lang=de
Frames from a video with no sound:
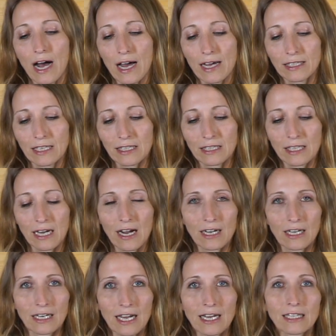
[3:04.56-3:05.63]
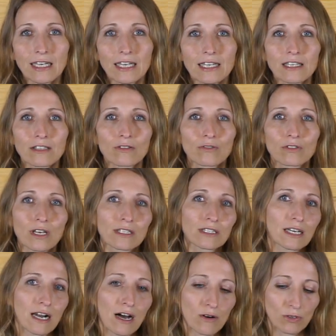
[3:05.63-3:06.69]
einen Tag reinlegen und
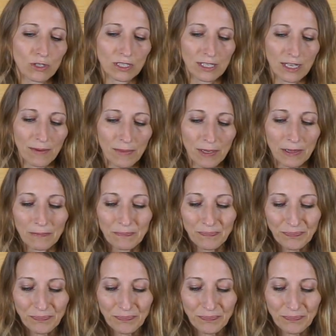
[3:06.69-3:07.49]
dann rausnehmen.